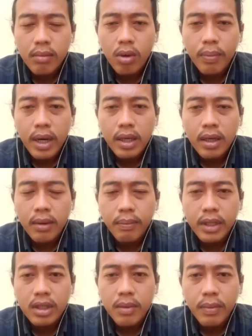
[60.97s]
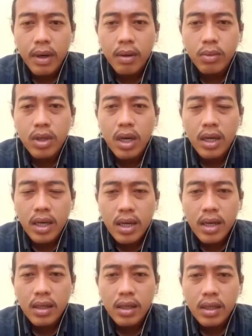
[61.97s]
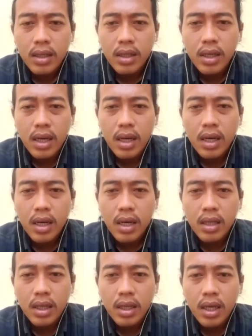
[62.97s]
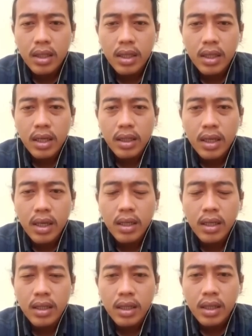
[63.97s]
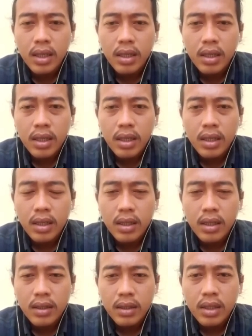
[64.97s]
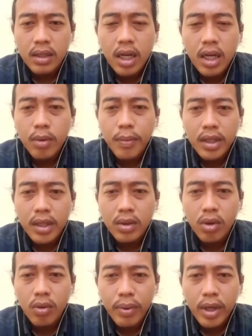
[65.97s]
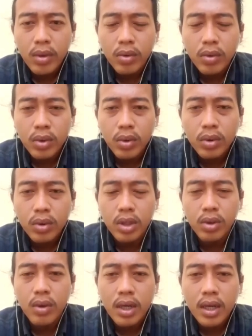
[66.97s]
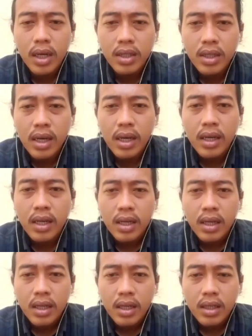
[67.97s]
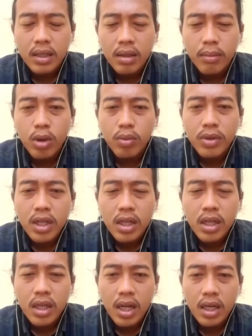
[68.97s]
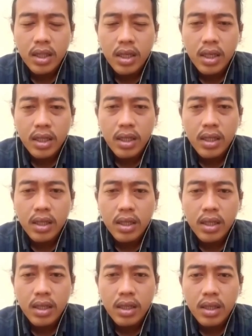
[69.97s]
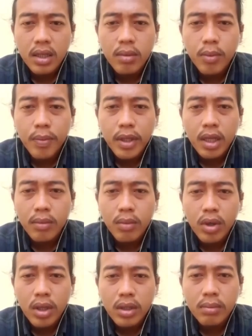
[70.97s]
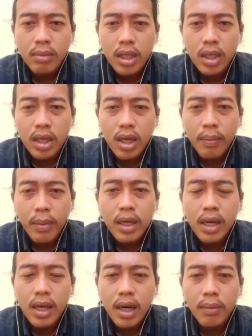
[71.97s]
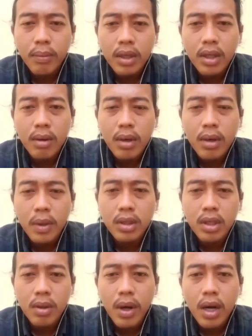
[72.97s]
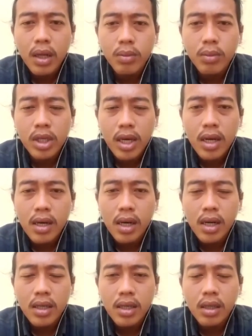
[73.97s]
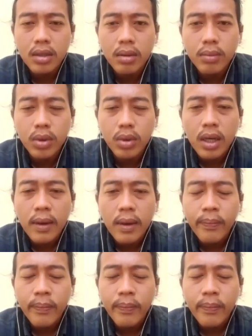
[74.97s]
merupakan festival budaya yang dilaksanakan eh, di Kabupaten Sopeng untuk kedua kalinya. Eh, sebelumnya dilaksanakan di, di Kabupaten Bone sebagai pagelaran pertama Festival Kebudayaan Raja tersebut.